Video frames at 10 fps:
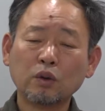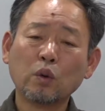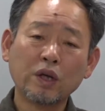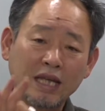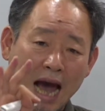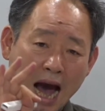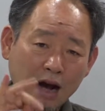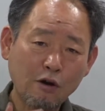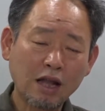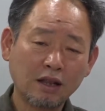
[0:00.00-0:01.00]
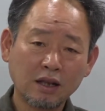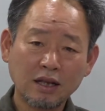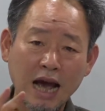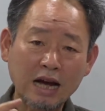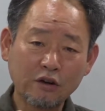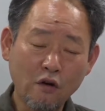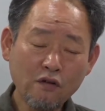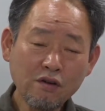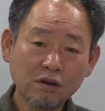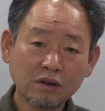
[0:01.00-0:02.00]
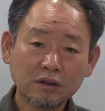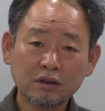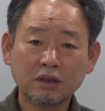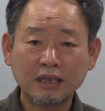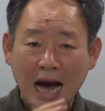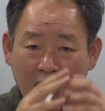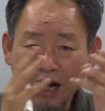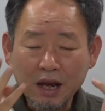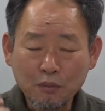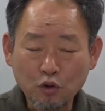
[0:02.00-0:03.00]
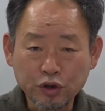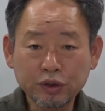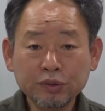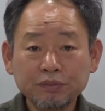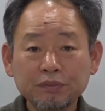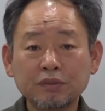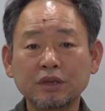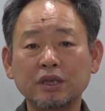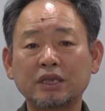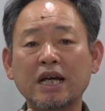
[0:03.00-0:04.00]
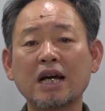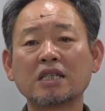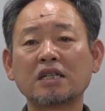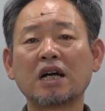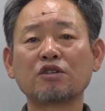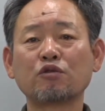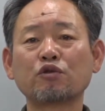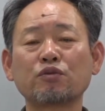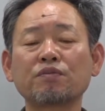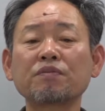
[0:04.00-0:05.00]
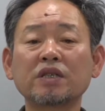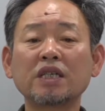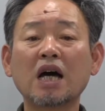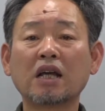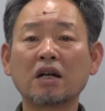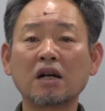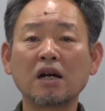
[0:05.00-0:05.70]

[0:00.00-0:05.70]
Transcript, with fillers: 또 야관, 야경, 야간의 모습, 이 세 가지를 가지고 좀 이야기를